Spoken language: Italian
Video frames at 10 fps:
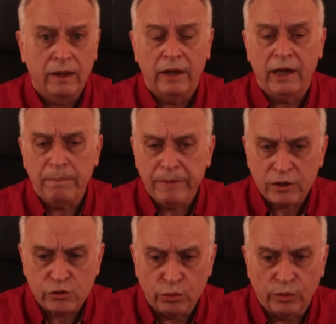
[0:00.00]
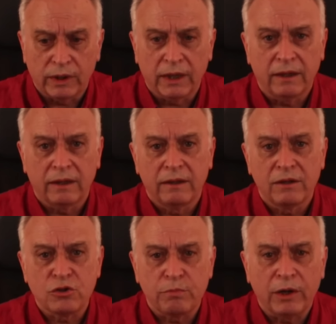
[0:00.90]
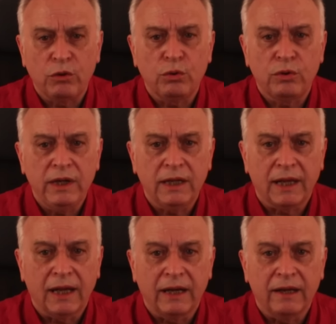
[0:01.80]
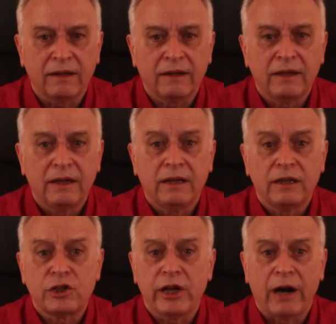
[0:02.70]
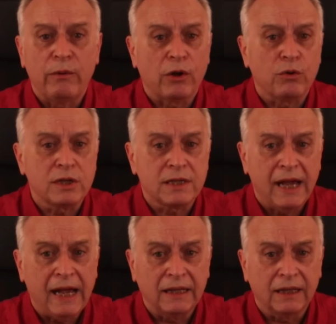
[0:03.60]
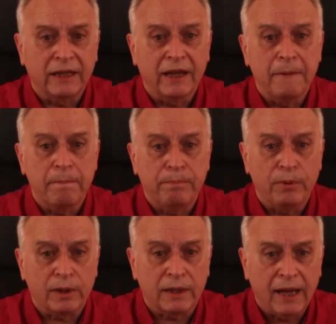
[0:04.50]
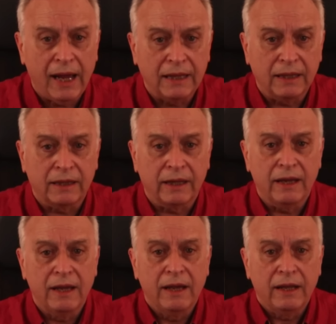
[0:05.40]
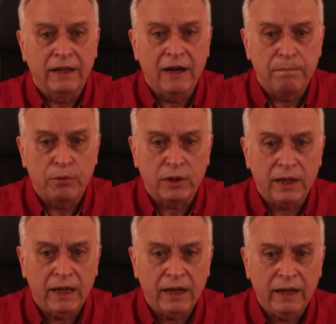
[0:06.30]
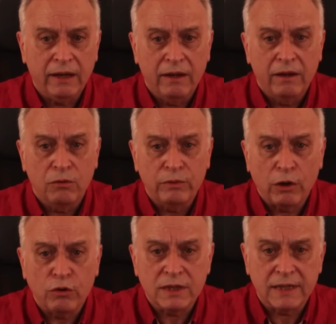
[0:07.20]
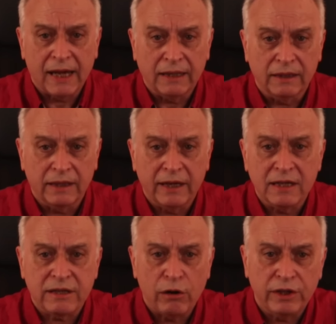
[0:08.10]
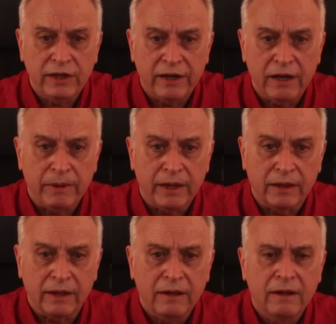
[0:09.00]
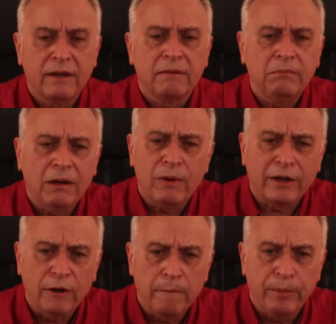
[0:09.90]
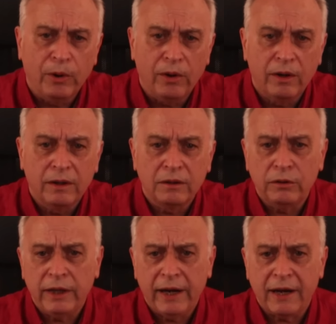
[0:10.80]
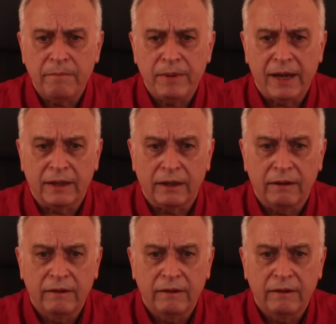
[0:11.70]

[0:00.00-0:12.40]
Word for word: E per giunta, soprattutto in Italia, c'era una costante importante nel potere, una costante che straordinariamente, ma guarda un po', non era cambiata.